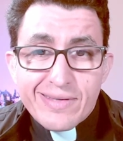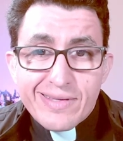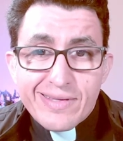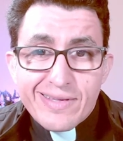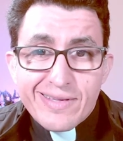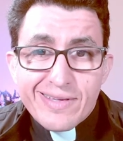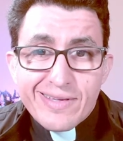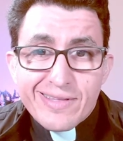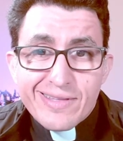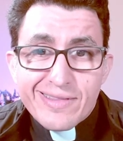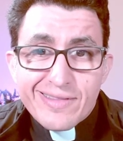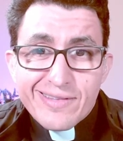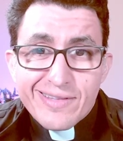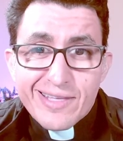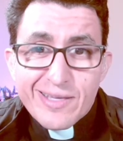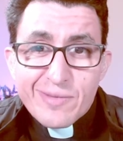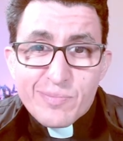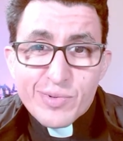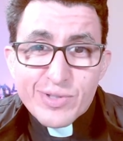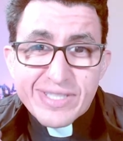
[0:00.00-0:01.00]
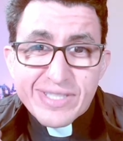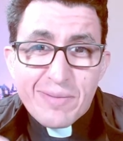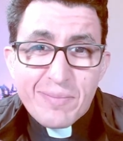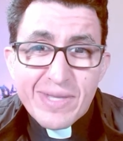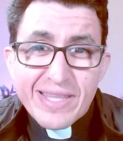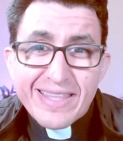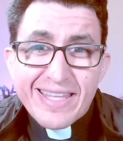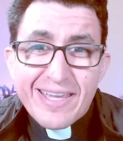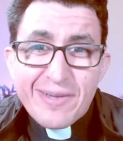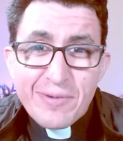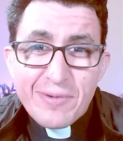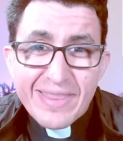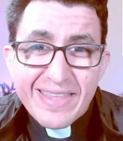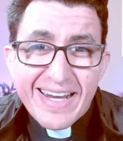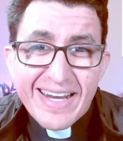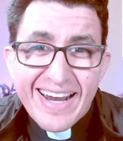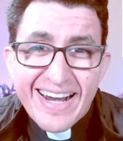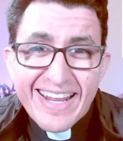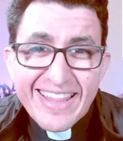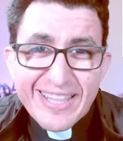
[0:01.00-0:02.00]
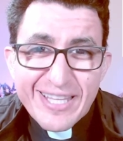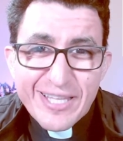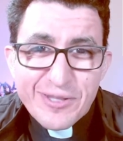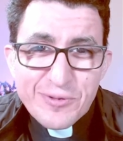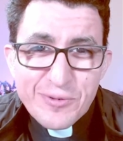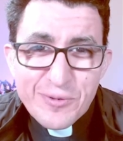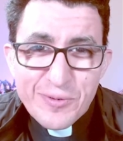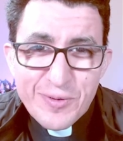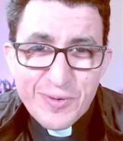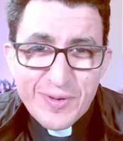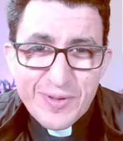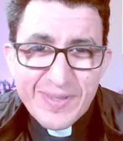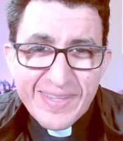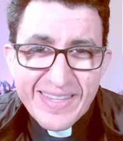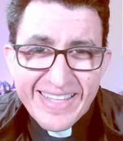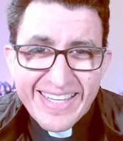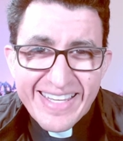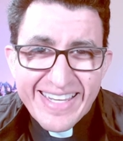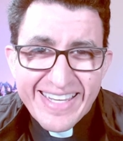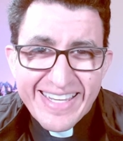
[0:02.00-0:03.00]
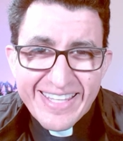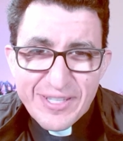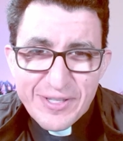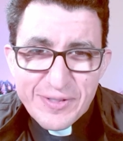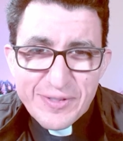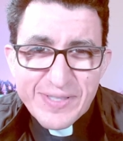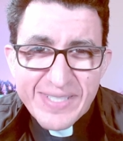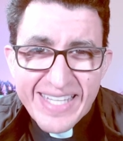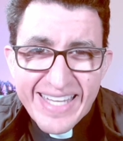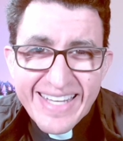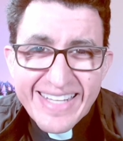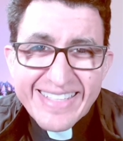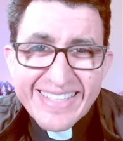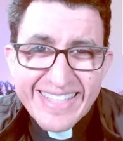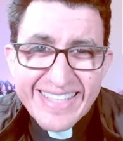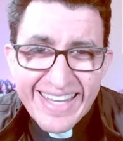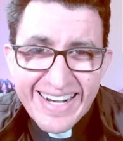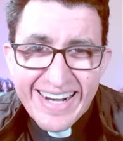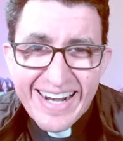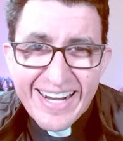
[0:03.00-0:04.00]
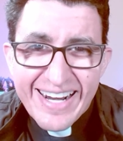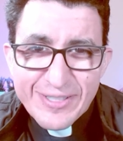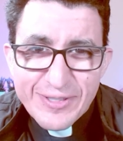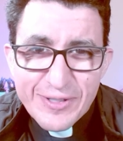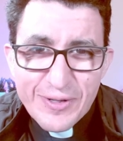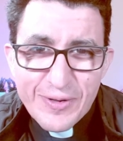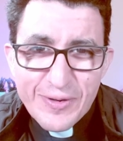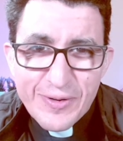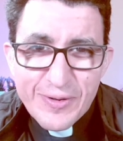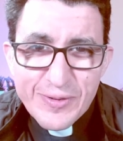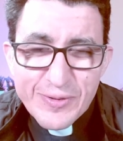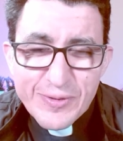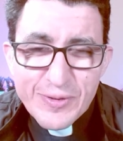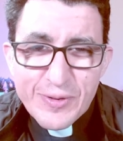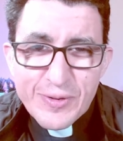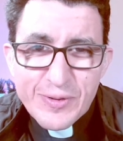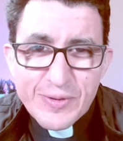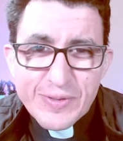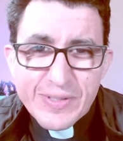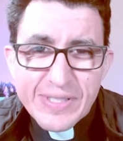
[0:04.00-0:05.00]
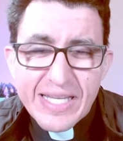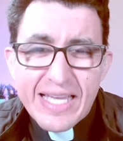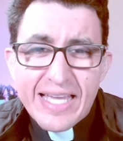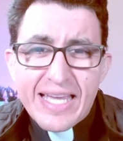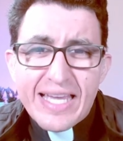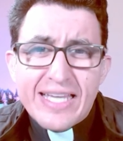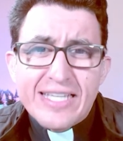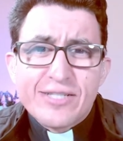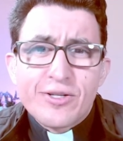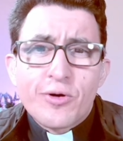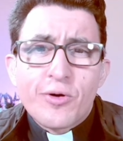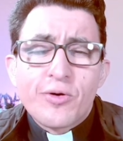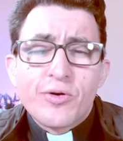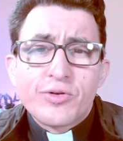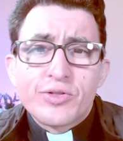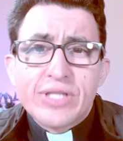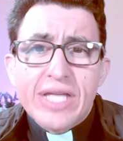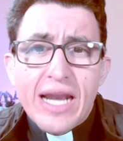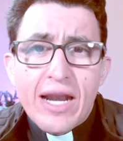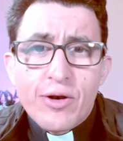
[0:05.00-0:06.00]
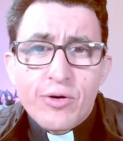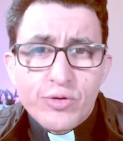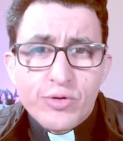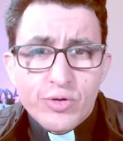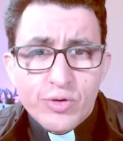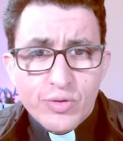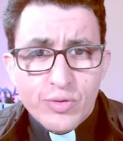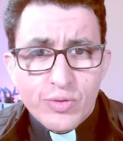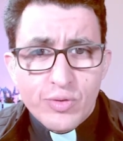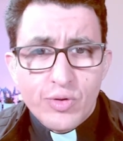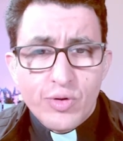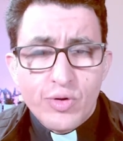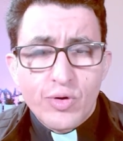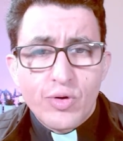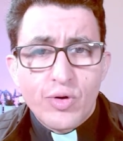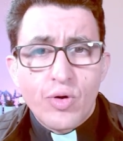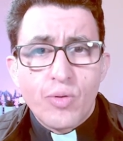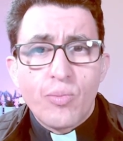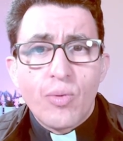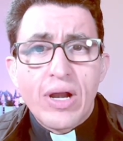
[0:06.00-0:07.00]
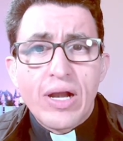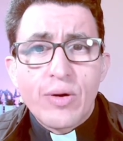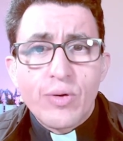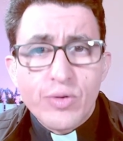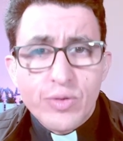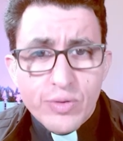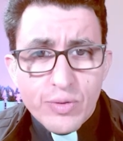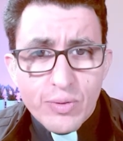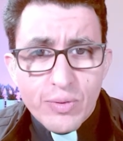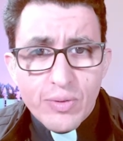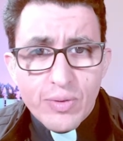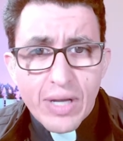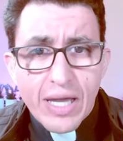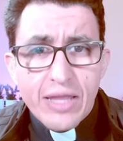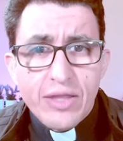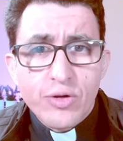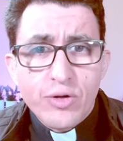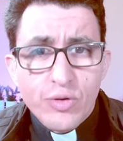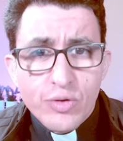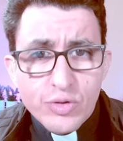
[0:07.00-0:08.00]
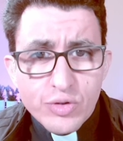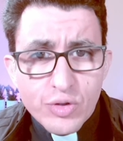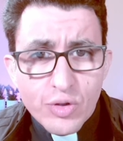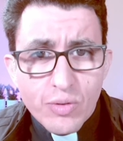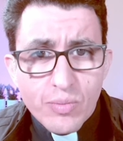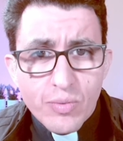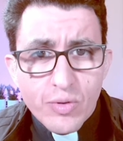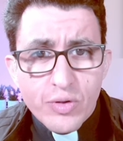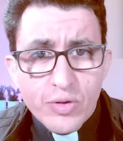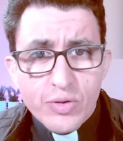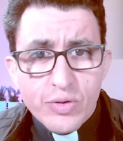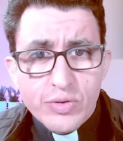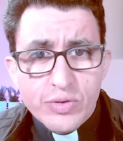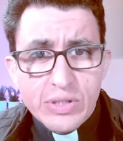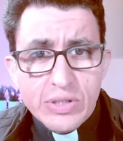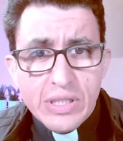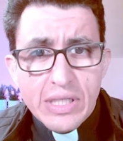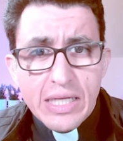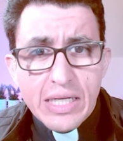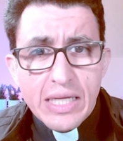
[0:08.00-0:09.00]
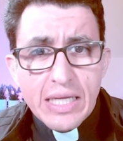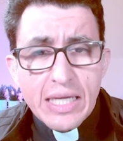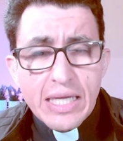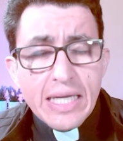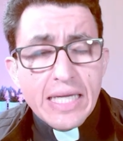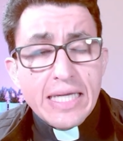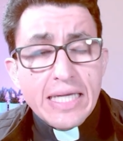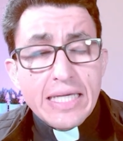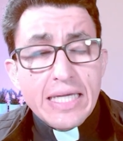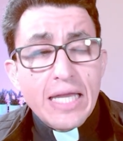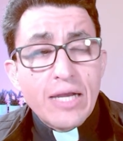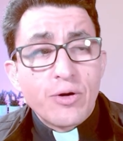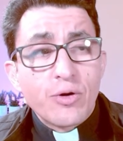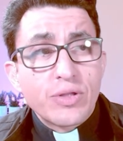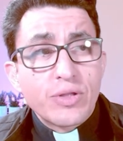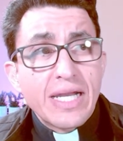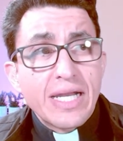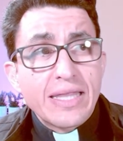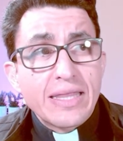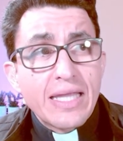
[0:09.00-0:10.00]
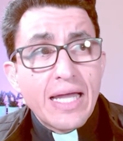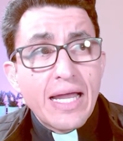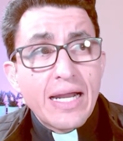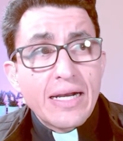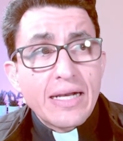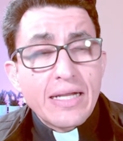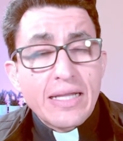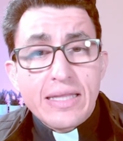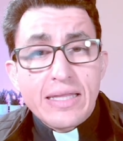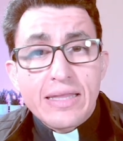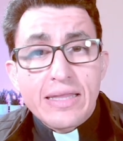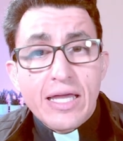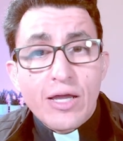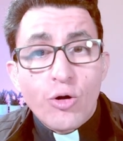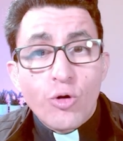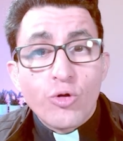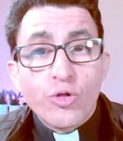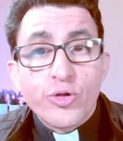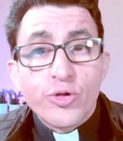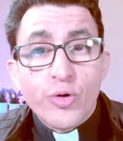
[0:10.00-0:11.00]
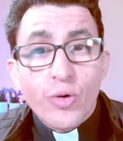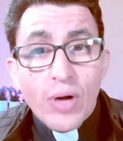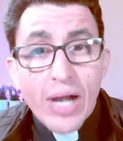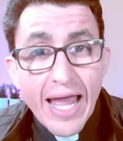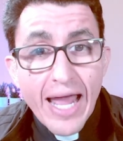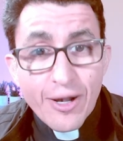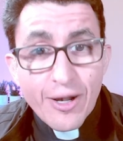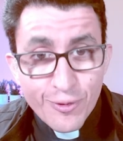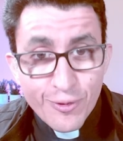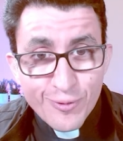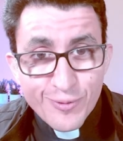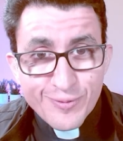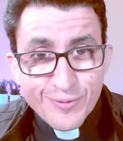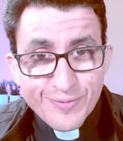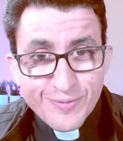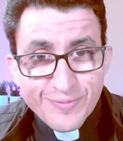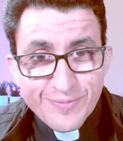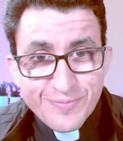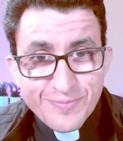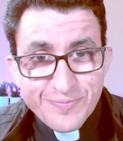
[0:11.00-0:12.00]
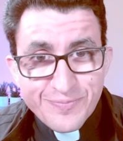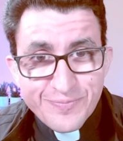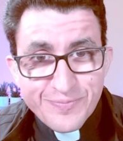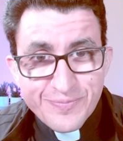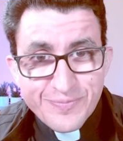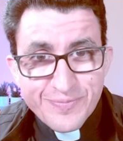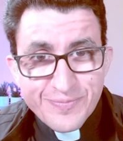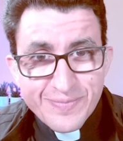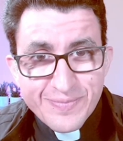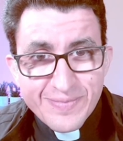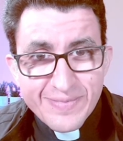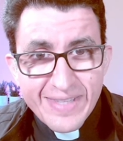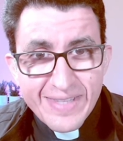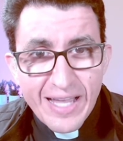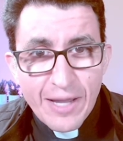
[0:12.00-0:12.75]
y, y, pues también de ahí vendrá gratitud de que Dios quiere estar en relación con nosotros. Es reconocer al otro como el otro, a Dios como Dios y el no tratar de controlarlo. A